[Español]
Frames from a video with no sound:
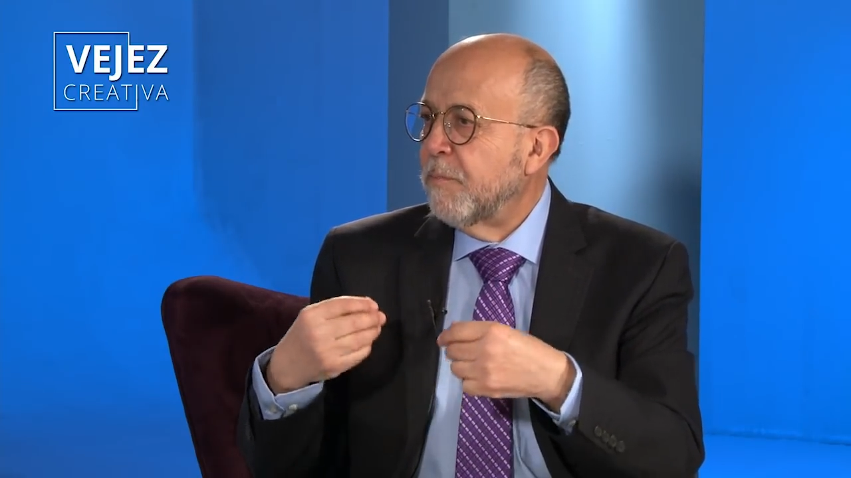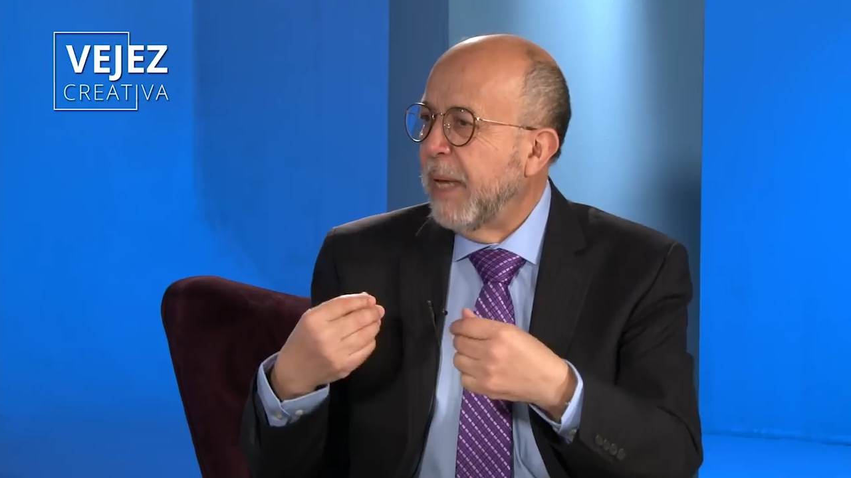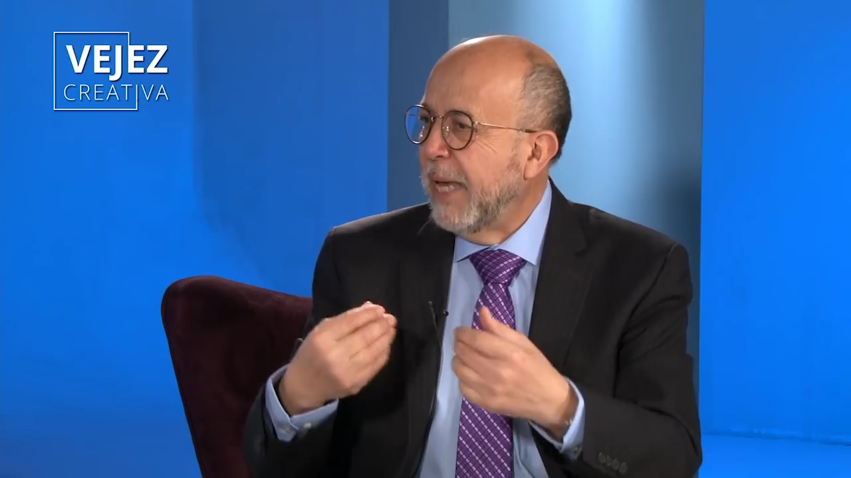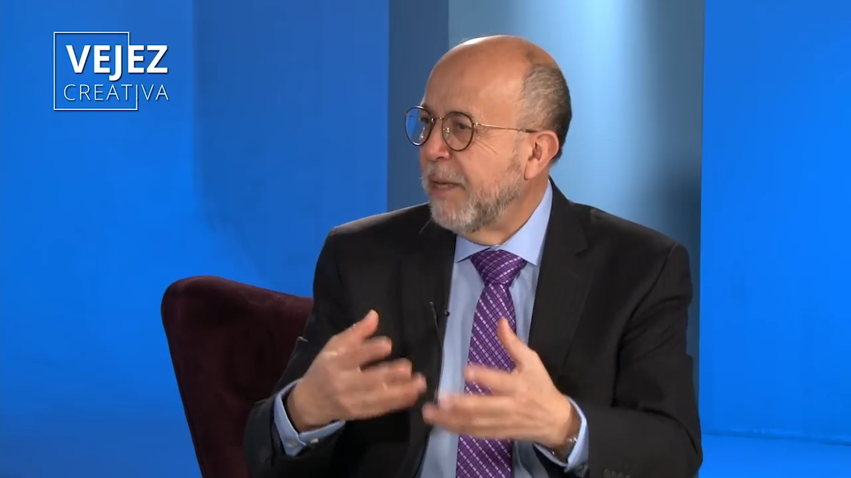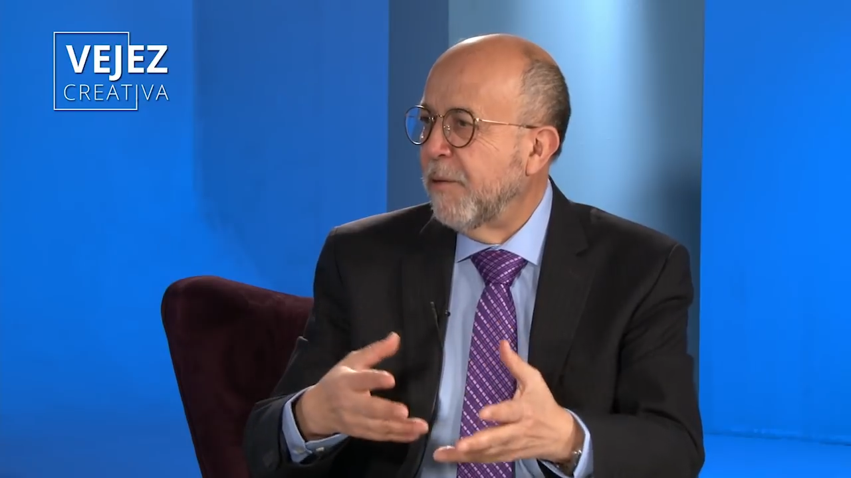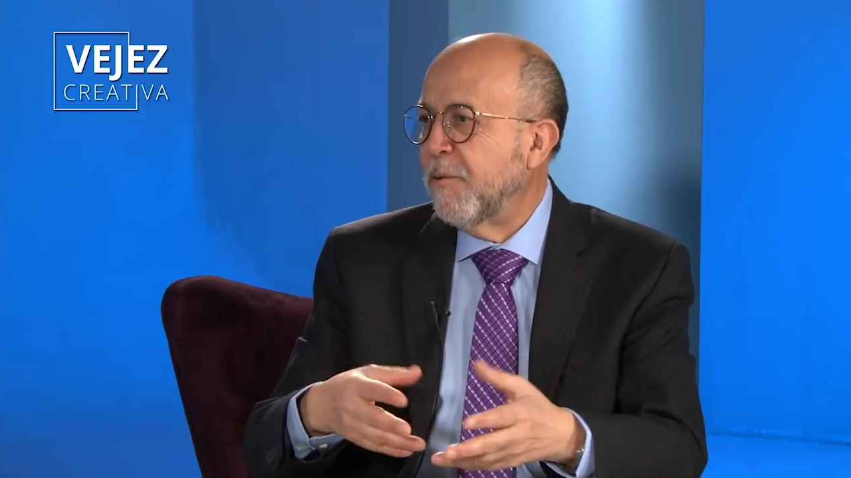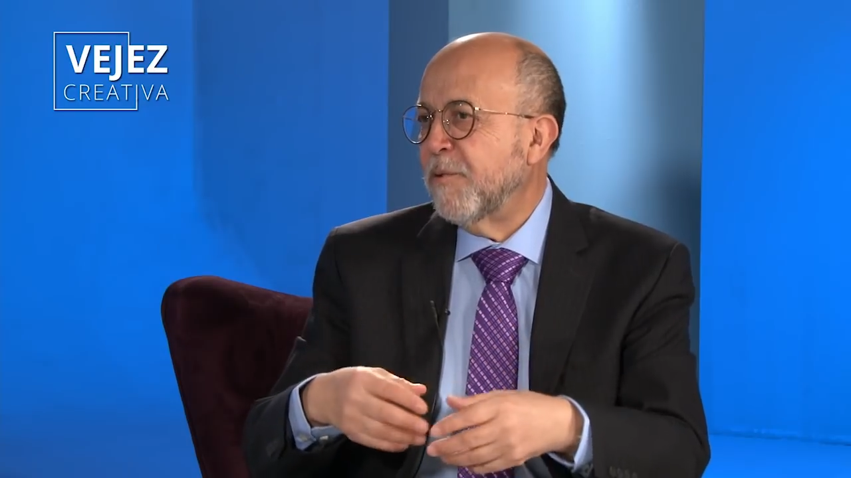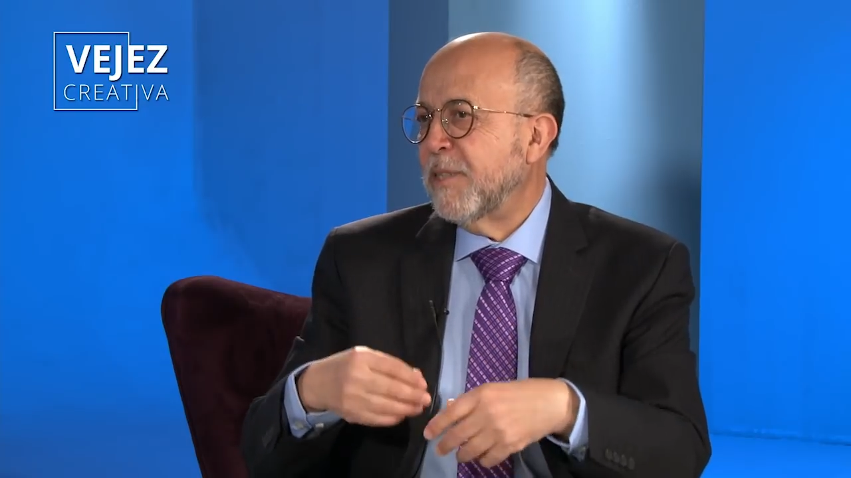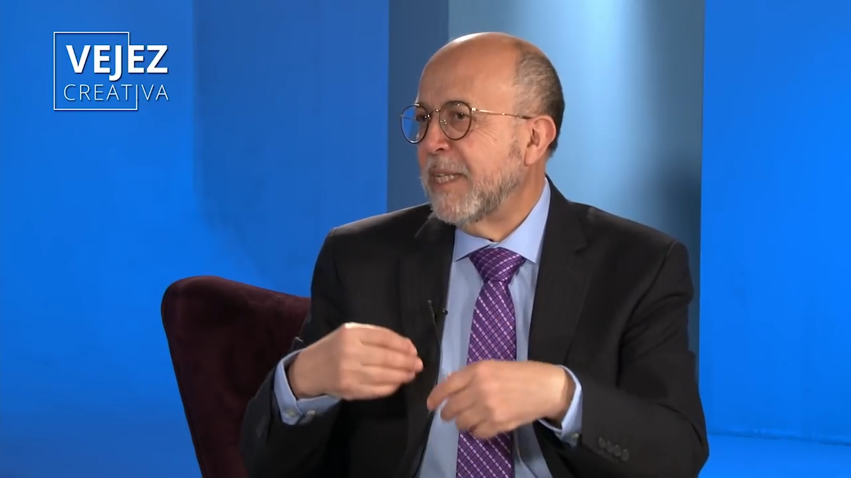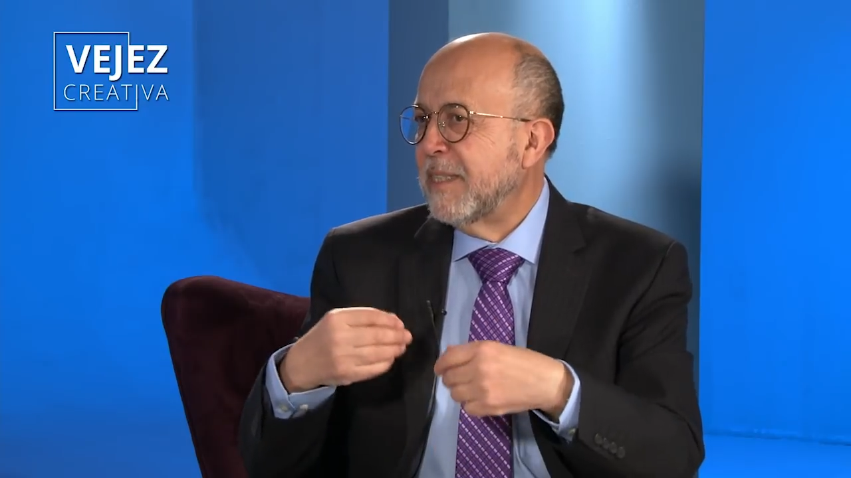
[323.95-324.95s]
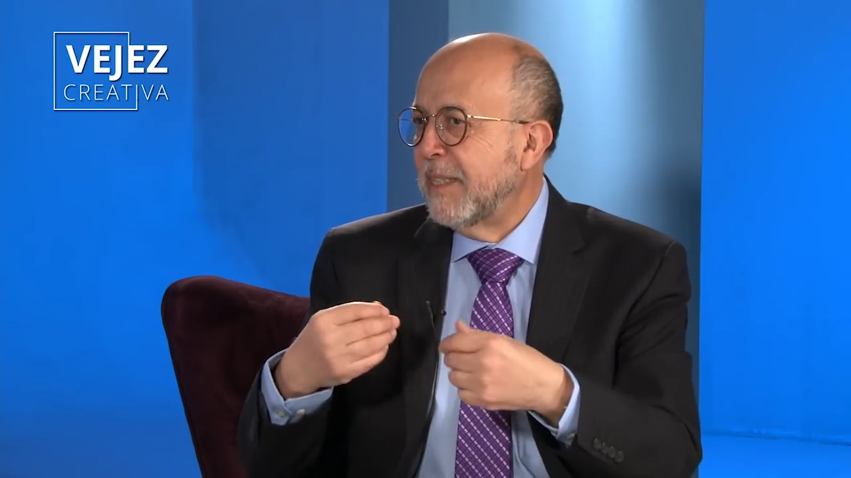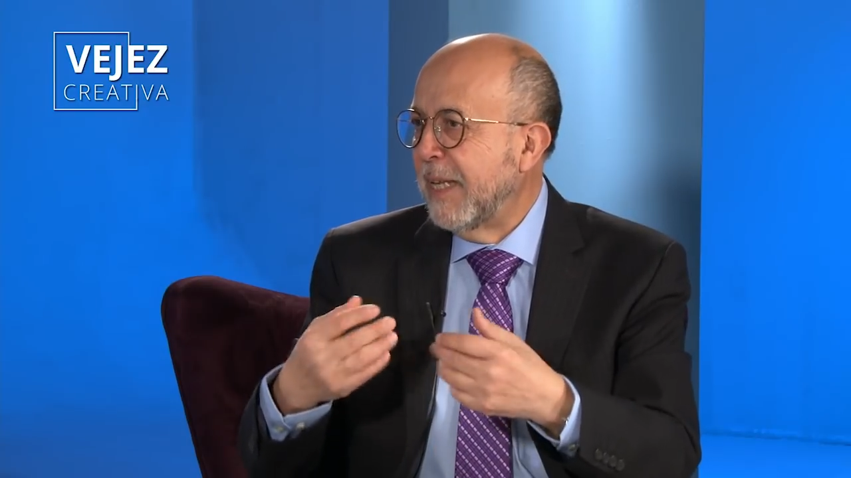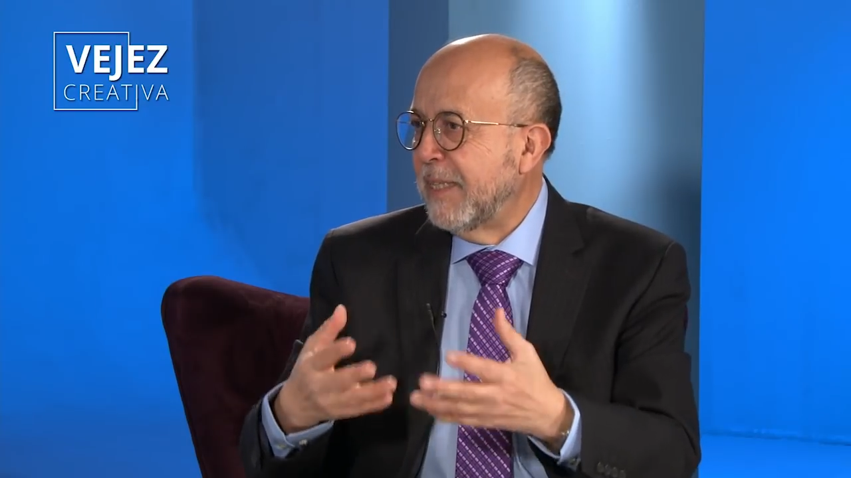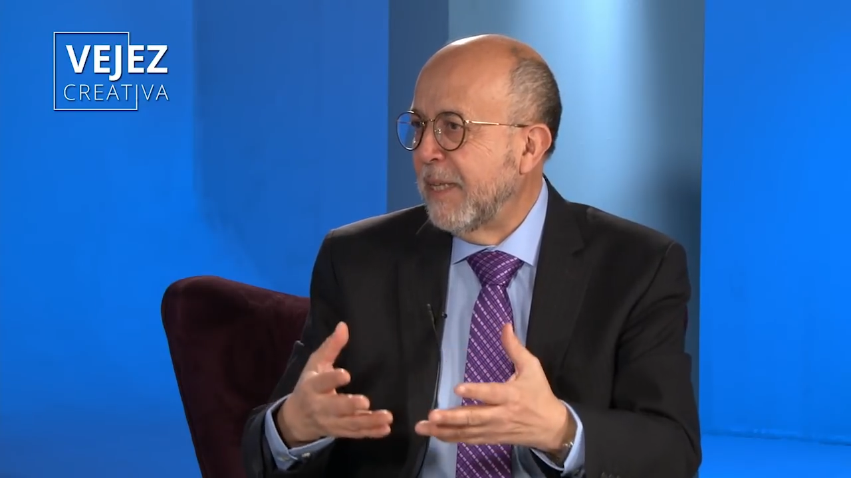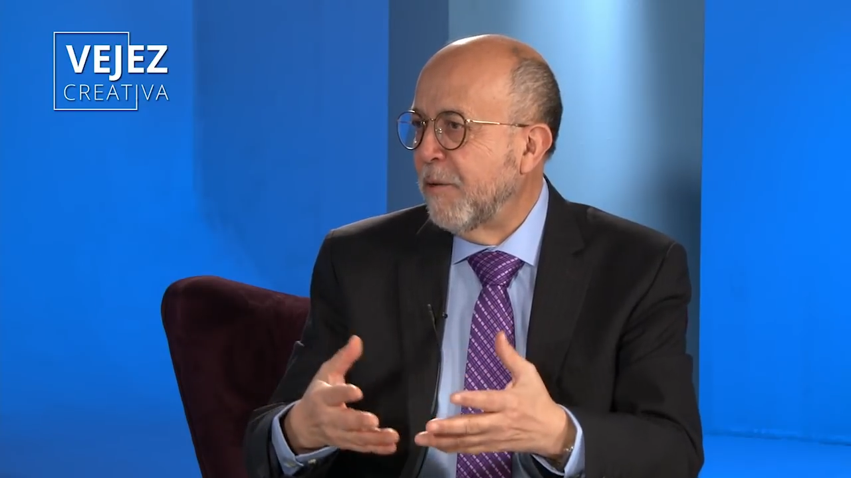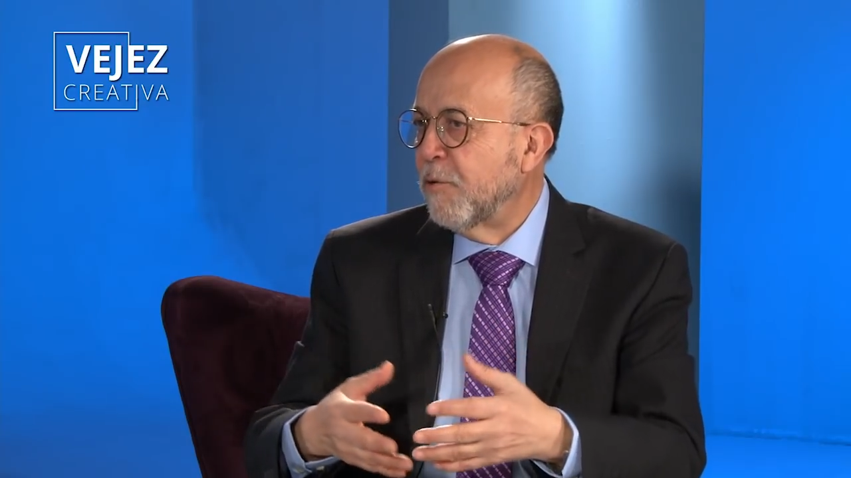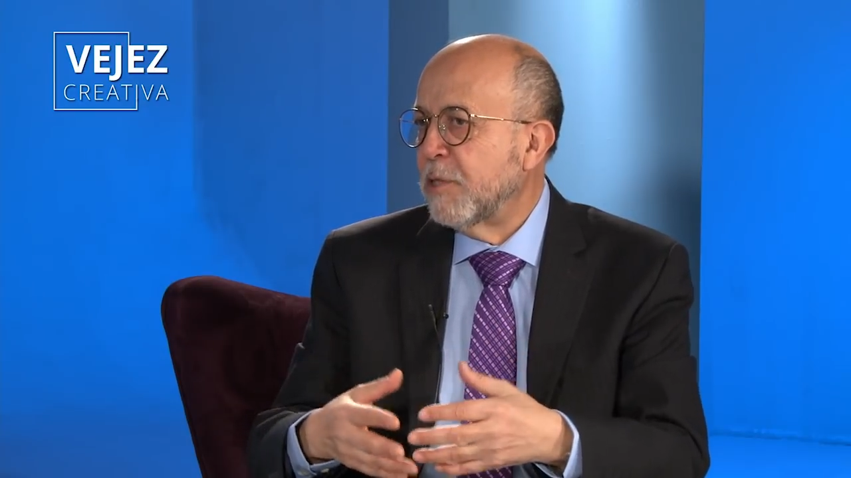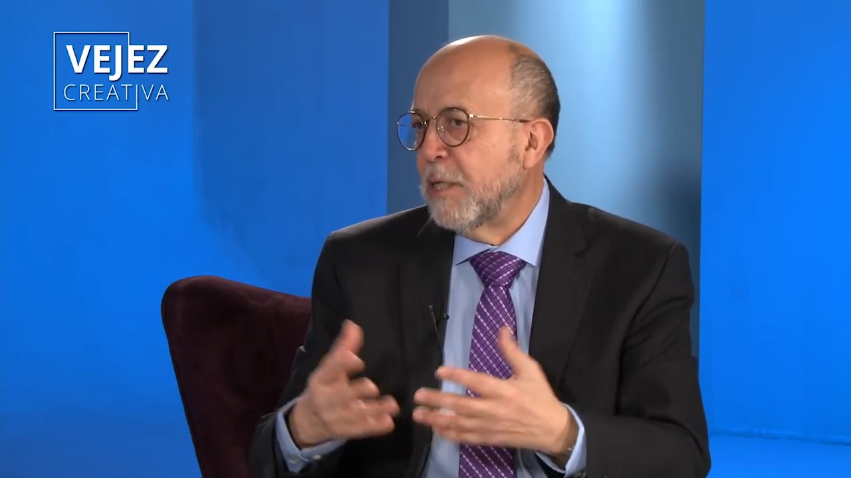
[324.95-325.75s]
bellos, estéticos